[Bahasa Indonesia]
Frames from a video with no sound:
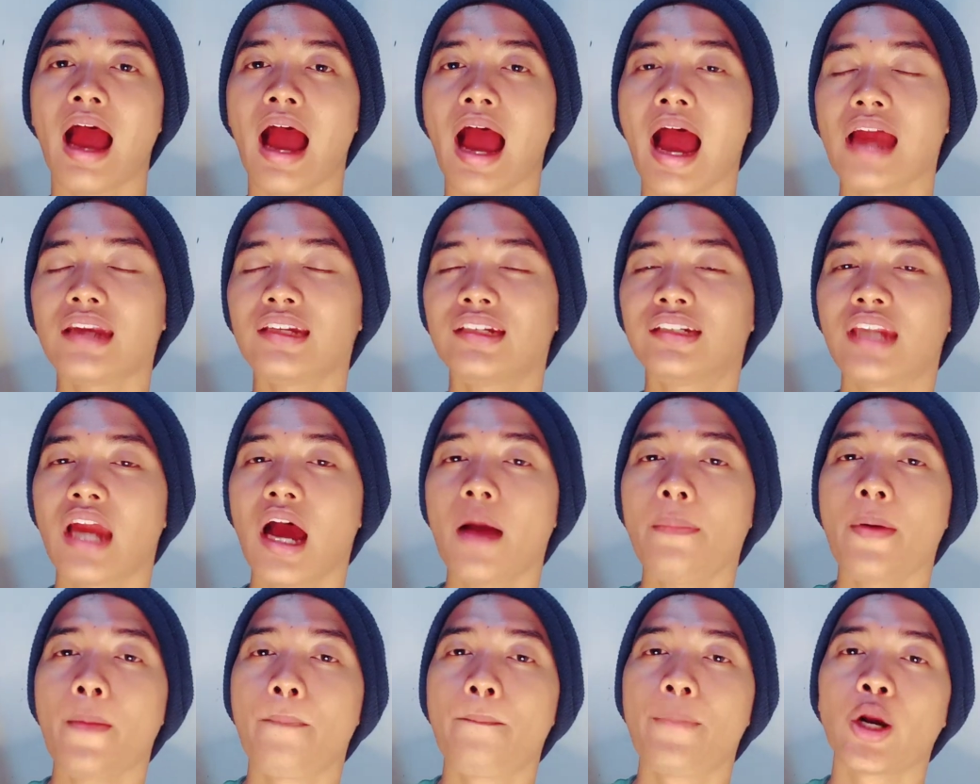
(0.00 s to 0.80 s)

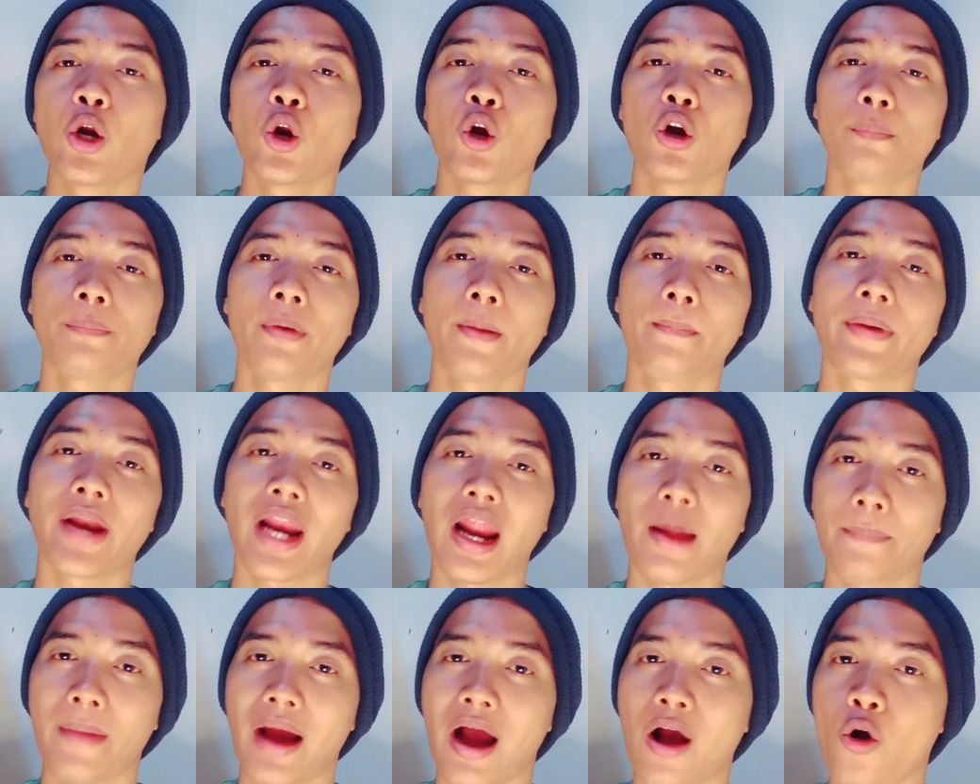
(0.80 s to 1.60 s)
ada
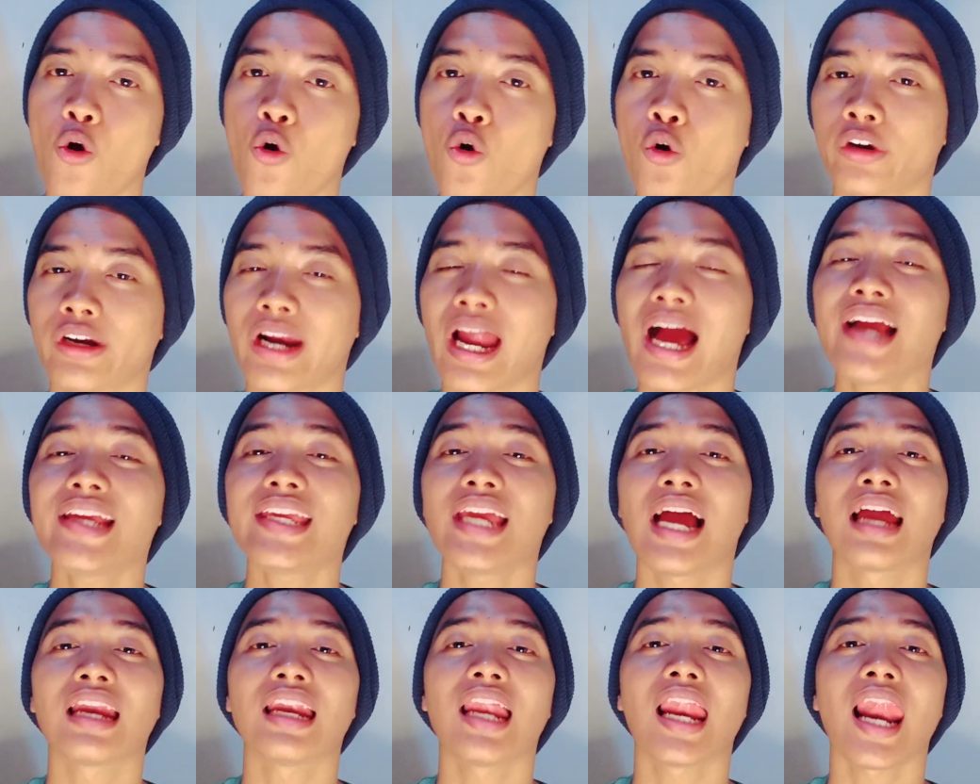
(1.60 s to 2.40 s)
beberapa orang
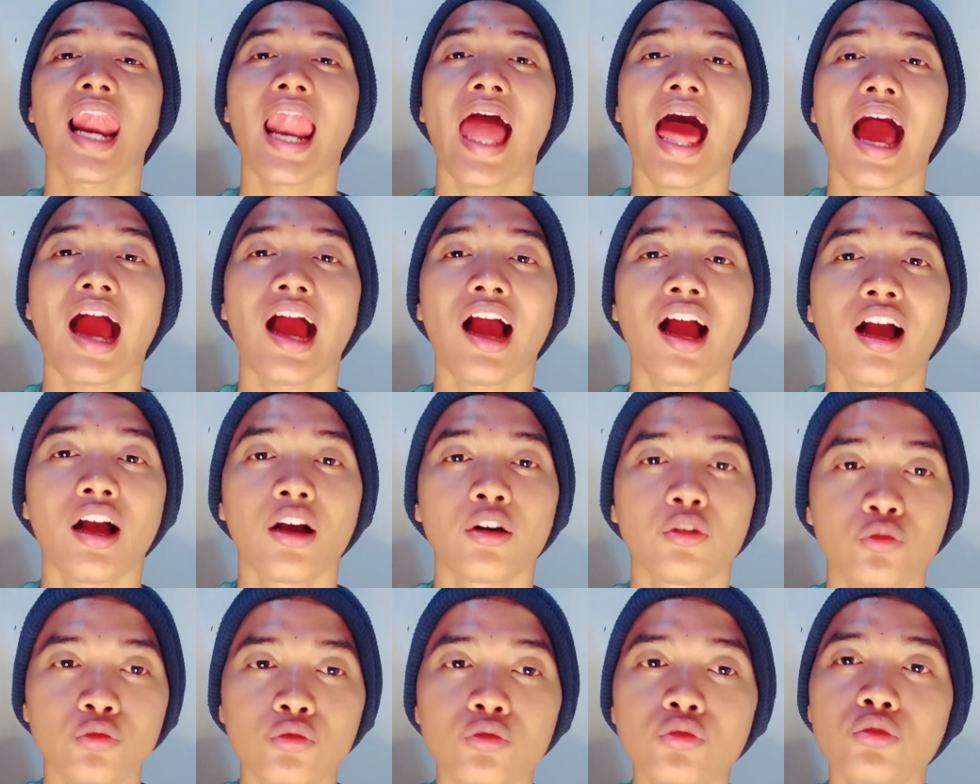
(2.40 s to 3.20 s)
yang
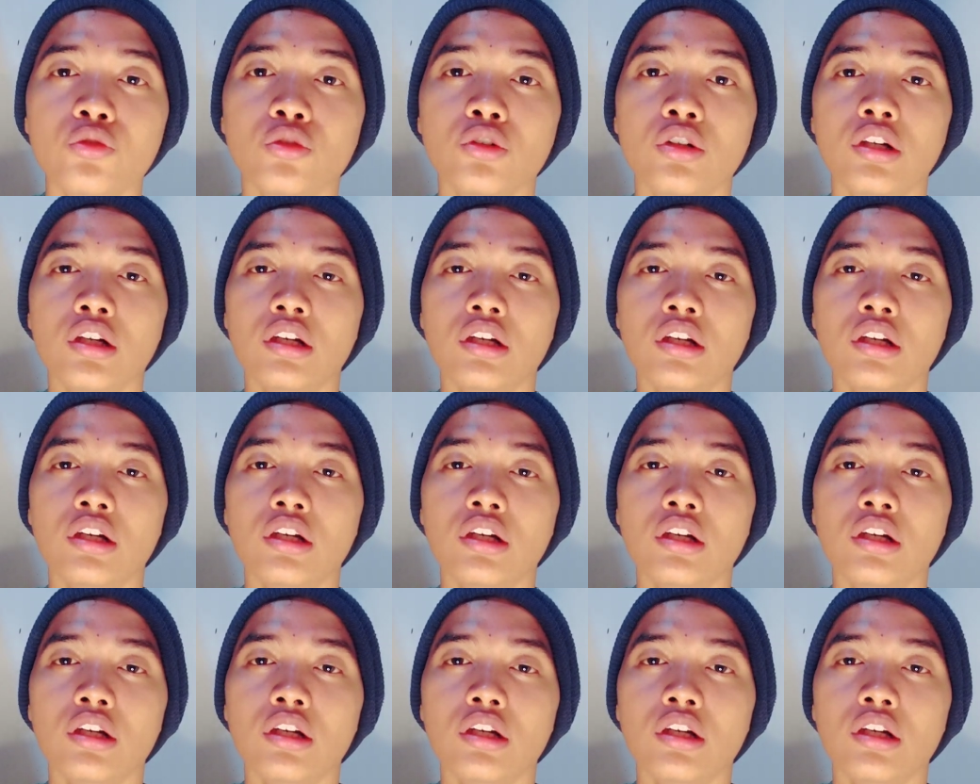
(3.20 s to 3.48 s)
lelaku